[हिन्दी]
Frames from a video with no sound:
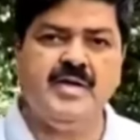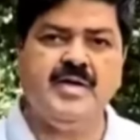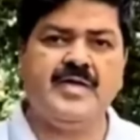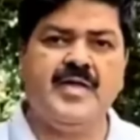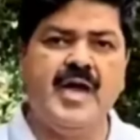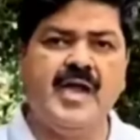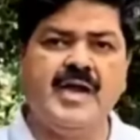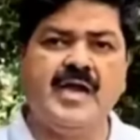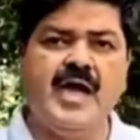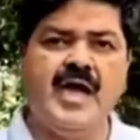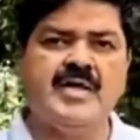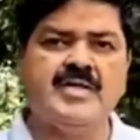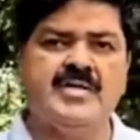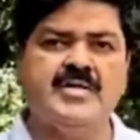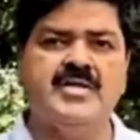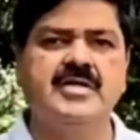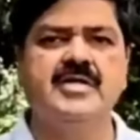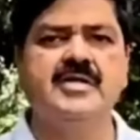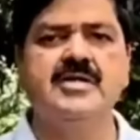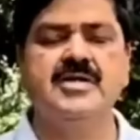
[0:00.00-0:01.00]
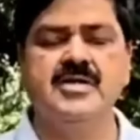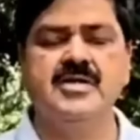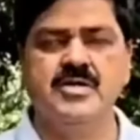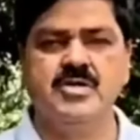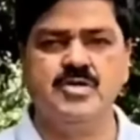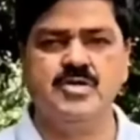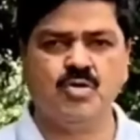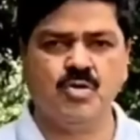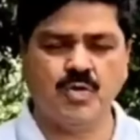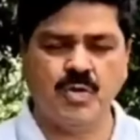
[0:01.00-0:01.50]
केदारनाथ
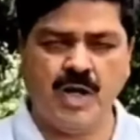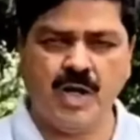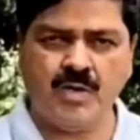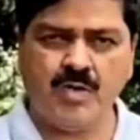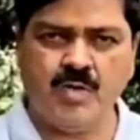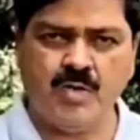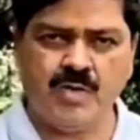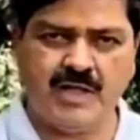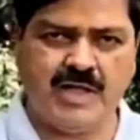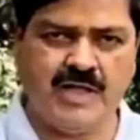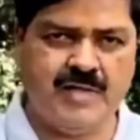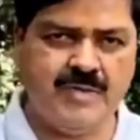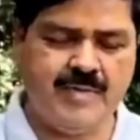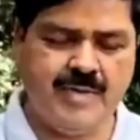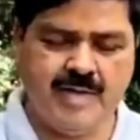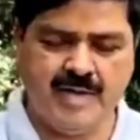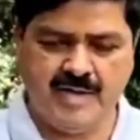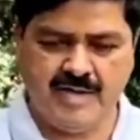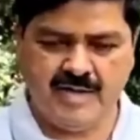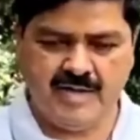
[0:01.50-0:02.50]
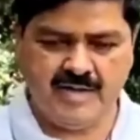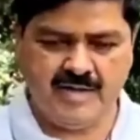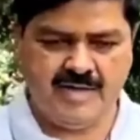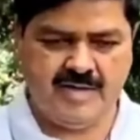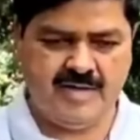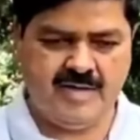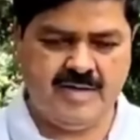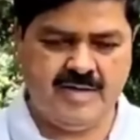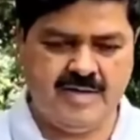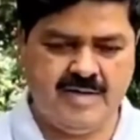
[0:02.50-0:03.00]
सोना घोटाले में
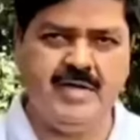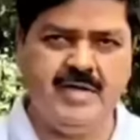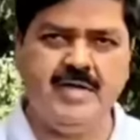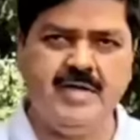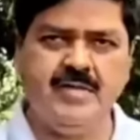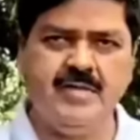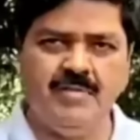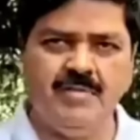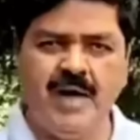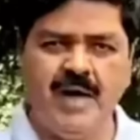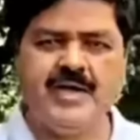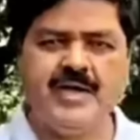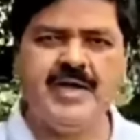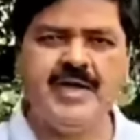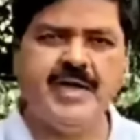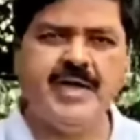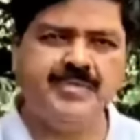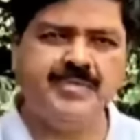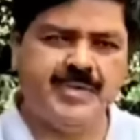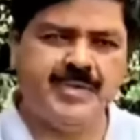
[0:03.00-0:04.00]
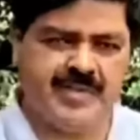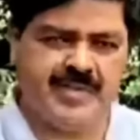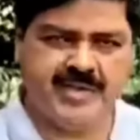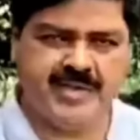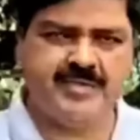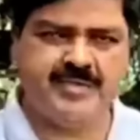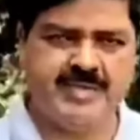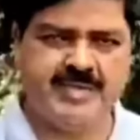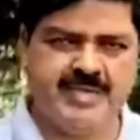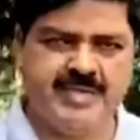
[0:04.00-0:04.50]
माननीय
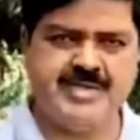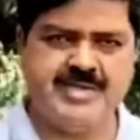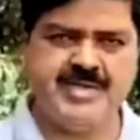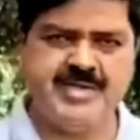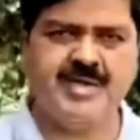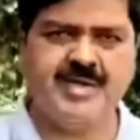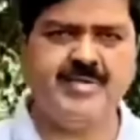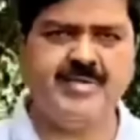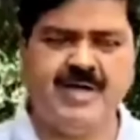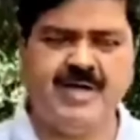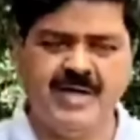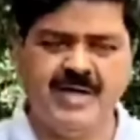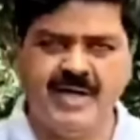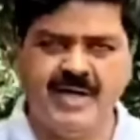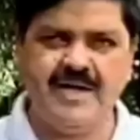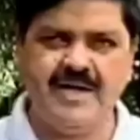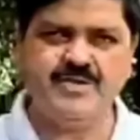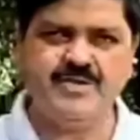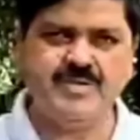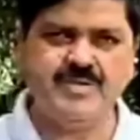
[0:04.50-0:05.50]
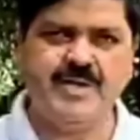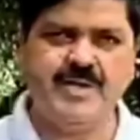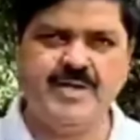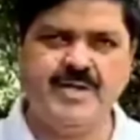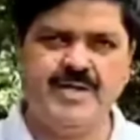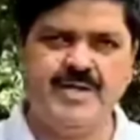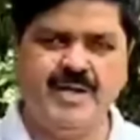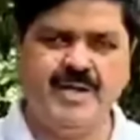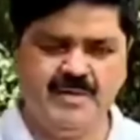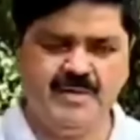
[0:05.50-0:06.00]
पर्यटन मंत्री जी का बयान आया जो
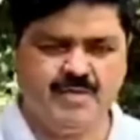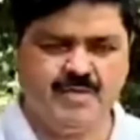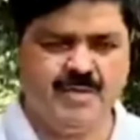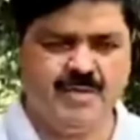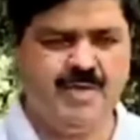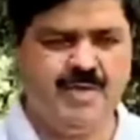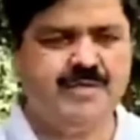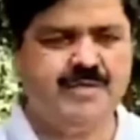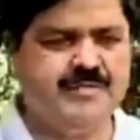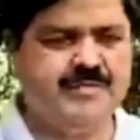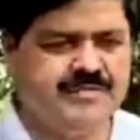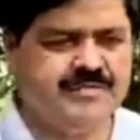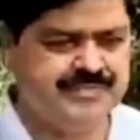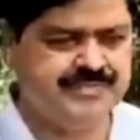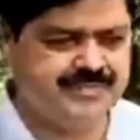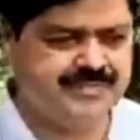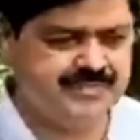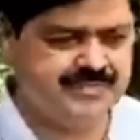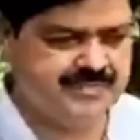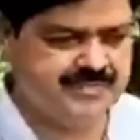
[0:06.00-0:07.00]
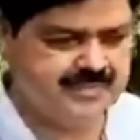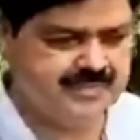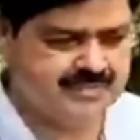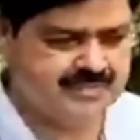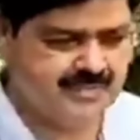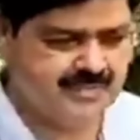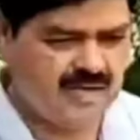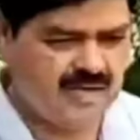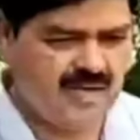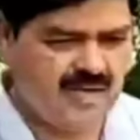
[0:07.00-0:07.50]
मैंने अभी सुना
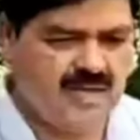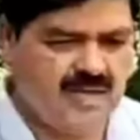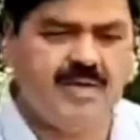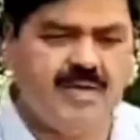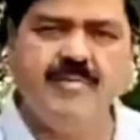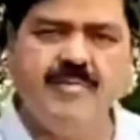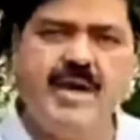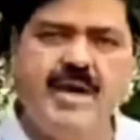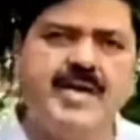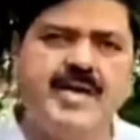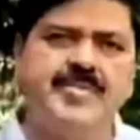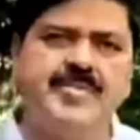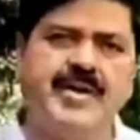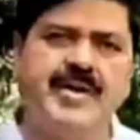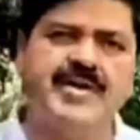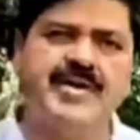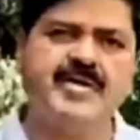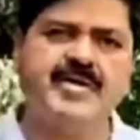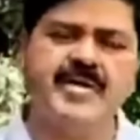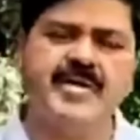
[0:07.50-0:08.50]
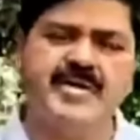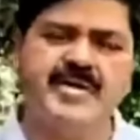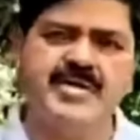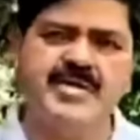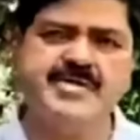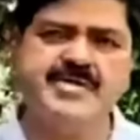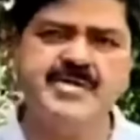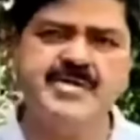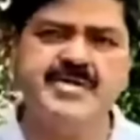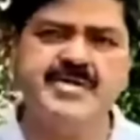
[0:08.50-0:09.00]
माननीय पर्यटन
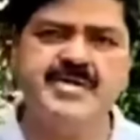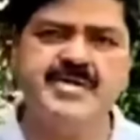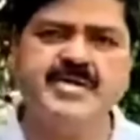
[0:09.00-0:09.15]
मंत्री जी